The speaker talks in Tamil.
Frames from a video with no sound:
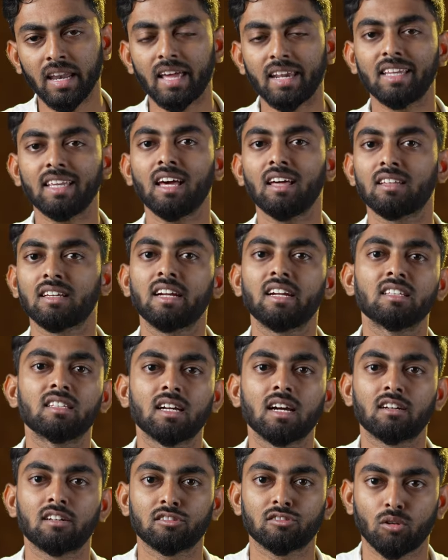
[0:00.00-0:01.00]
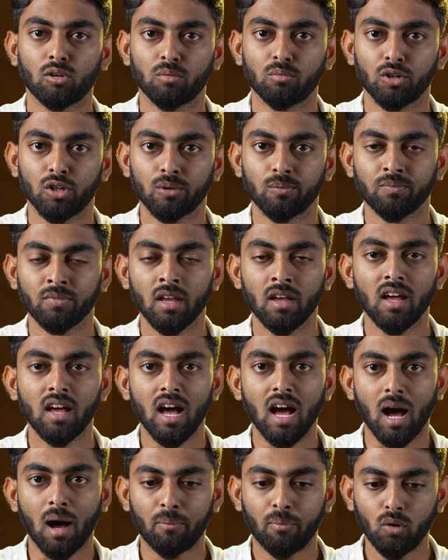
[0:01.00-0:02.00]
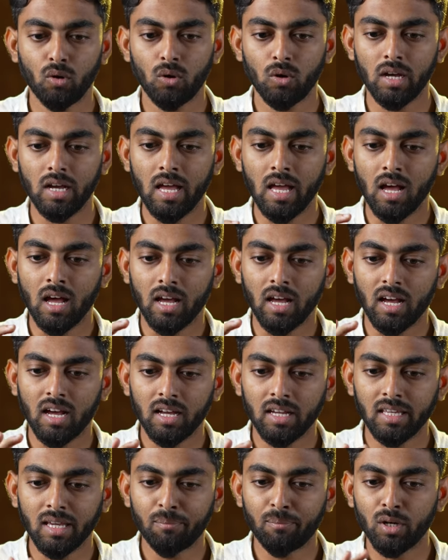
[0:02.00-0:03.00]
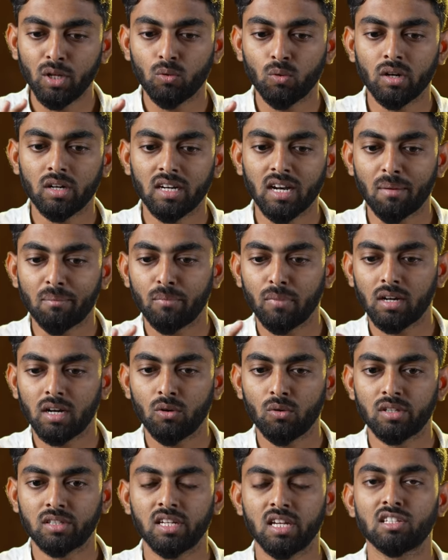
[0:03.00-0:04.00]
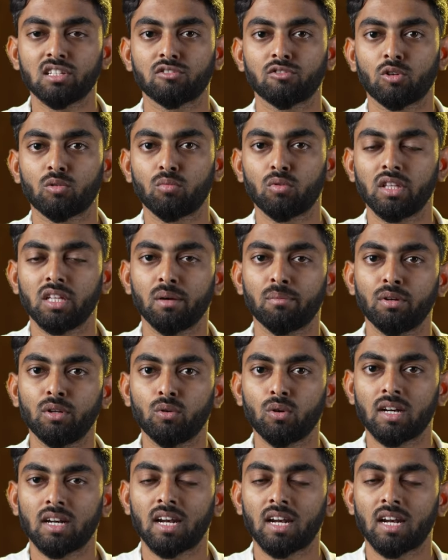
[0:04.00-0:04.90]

நிறைய அதுக்கு எடுத்துக்காட்டு சொல்ல முடியும் அப்போது எப்படி ஒரு நம்பரில் ஒரு சேஞ்சஸ் வரும்போது எப்படி ஒரு